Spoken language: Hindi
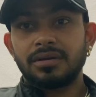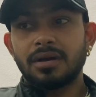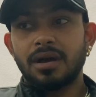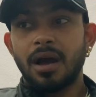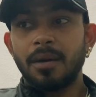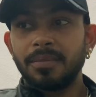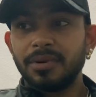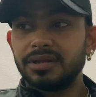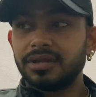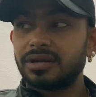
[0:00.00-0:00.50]

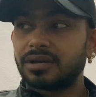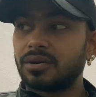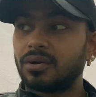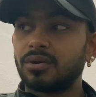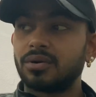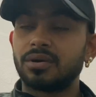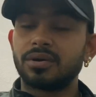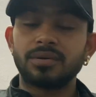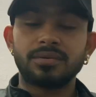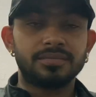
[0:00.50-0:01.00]
आपने देखा
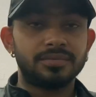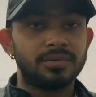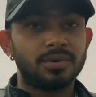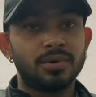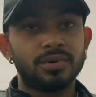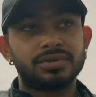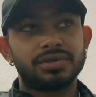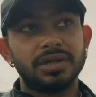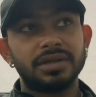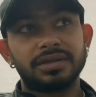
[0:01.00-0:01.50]
होगा
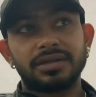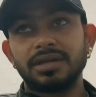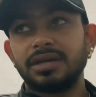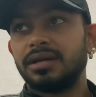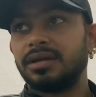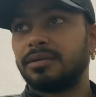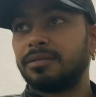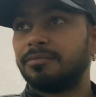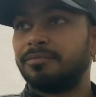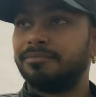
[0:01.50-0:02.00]
लोग चलते
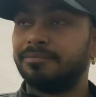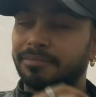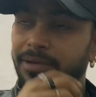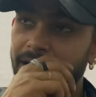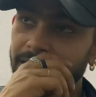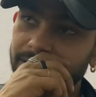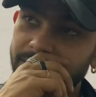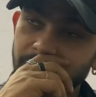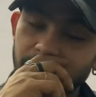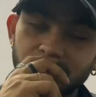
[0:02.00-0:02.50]
हैं
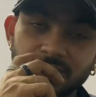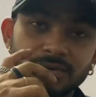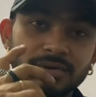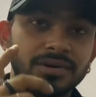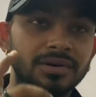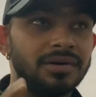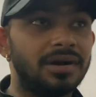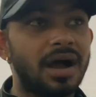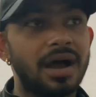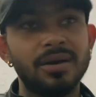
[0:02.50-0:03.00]
भैंसों
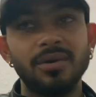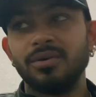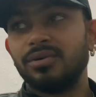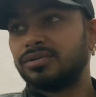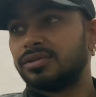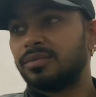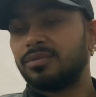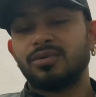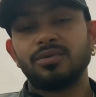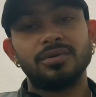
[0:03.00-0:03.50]
गायों
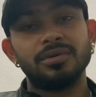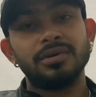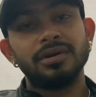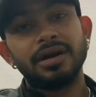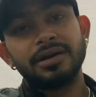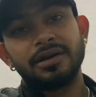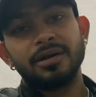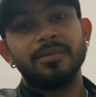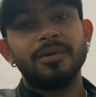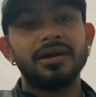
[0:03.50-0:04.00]
सबको
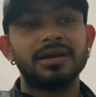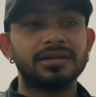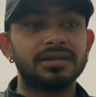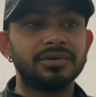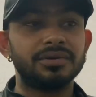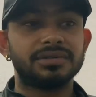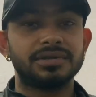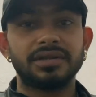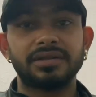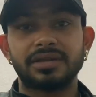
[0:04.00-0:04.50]
लठ मारते
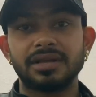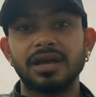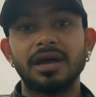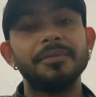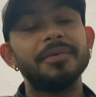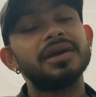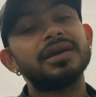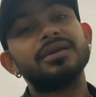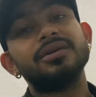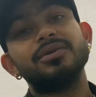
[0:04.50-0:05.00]
हुए चलते हैं
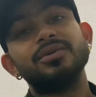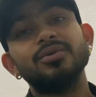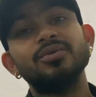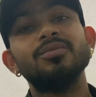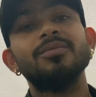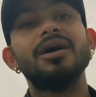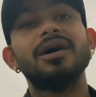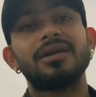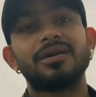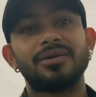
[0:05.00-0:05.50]
भाई क्यों
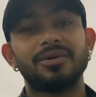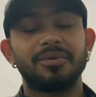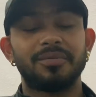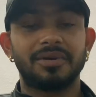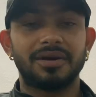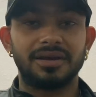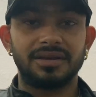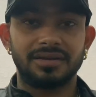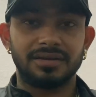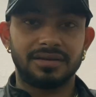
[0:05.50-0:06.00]
मार रहे हो
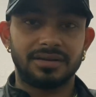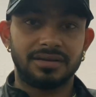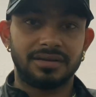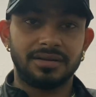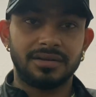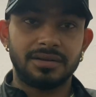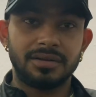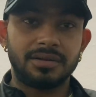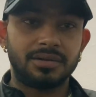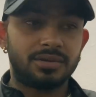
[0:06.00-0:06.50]
भाई
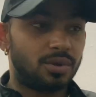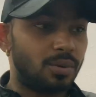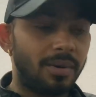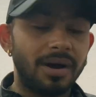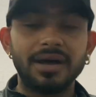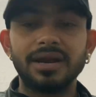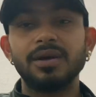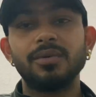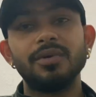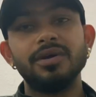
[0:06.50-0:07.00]

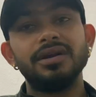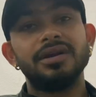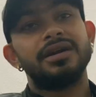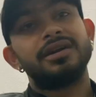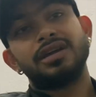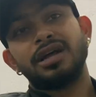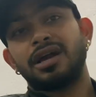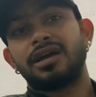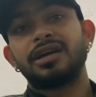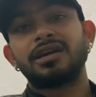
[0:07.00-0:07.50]
तुम्हारे वही
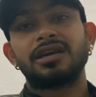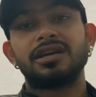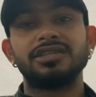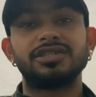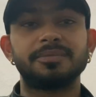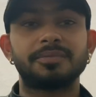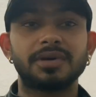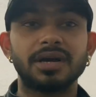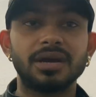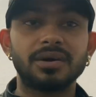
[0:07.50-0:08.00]
लठ हटक के
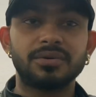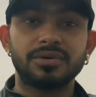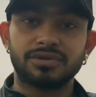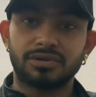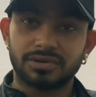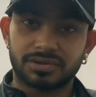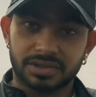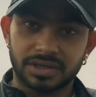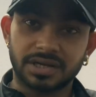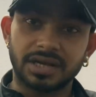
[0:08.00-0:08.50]
चिपकाए कोई तो
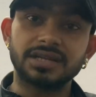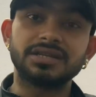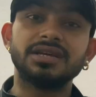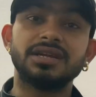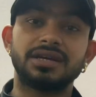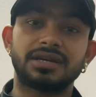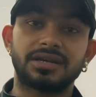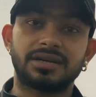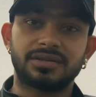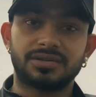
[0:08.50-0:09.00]
अच्छा कैसा
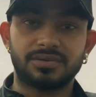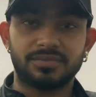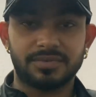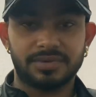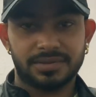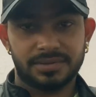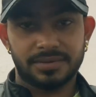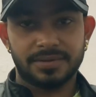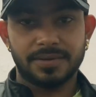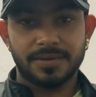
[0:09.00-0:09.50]
लगेगा
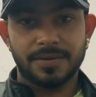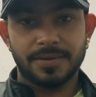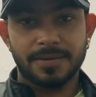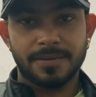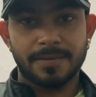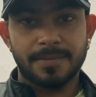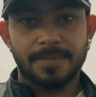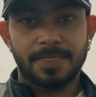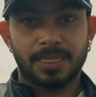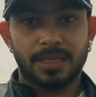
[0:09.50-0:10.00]

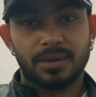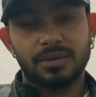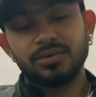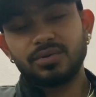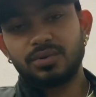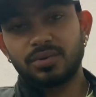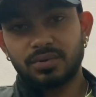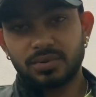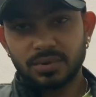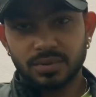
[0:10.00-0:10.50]
तुम कुछ
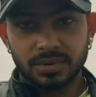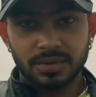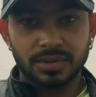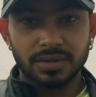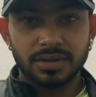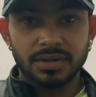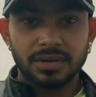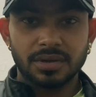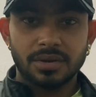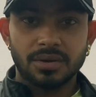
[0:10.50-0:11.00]
सोचो
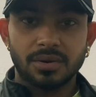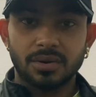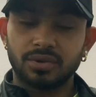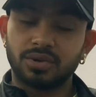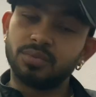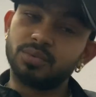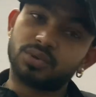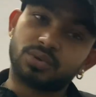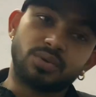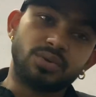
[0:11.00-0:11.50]
और
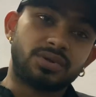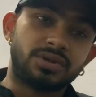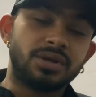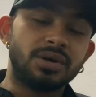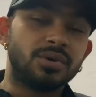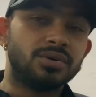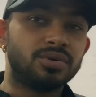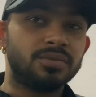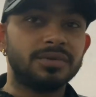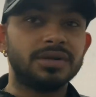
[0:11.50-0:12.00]
तुम उस कुत्ते
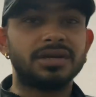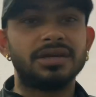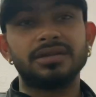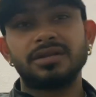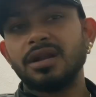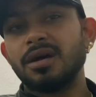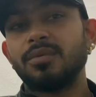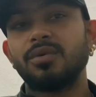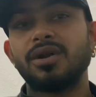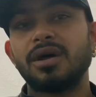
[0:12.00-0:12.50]
को तुमने
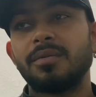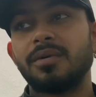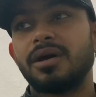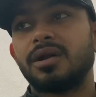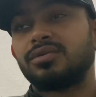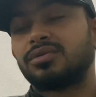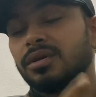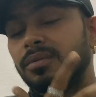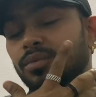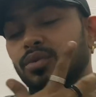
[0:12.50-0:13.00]
कितना बुरा मारा
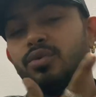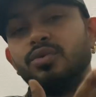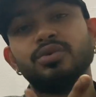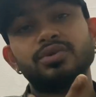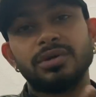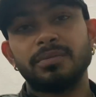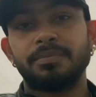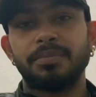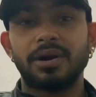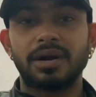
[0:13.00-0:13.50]
उसका मुंह
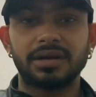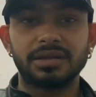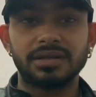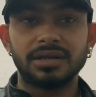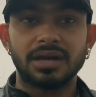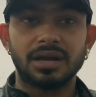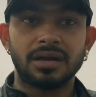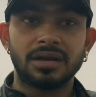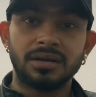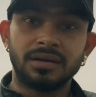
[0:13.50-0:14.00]
सब फाड़ दिया